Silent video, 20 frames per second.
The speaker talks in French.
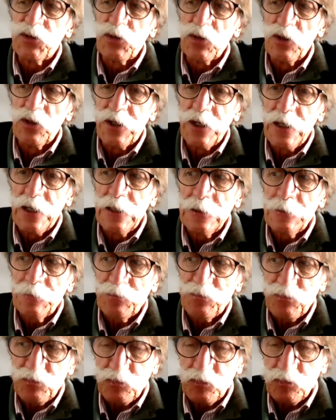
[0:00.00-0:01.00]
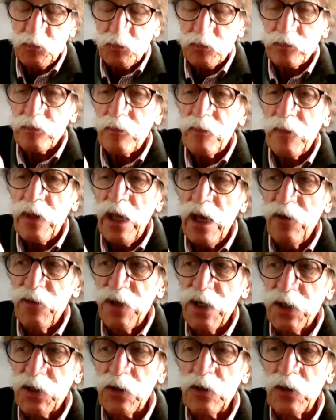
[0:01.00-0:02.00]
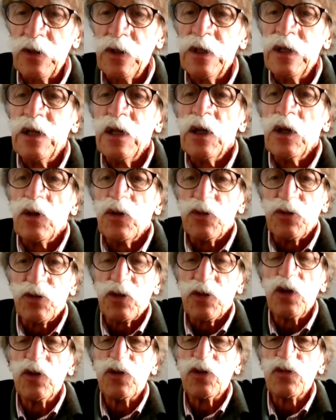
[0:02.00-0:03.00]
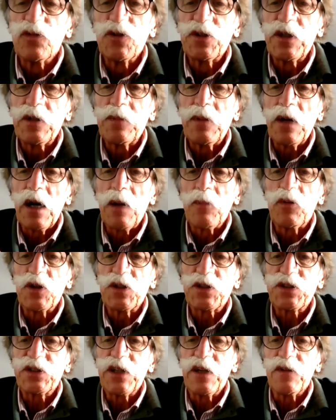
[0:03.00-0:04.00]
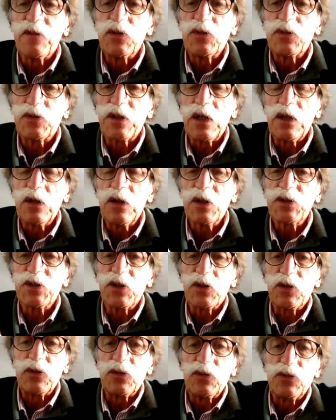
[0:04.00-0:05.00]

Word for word: aller sur le terrain avec une grande nouveauté par rapport à ce qu'il y avait jusqu'alors, c'est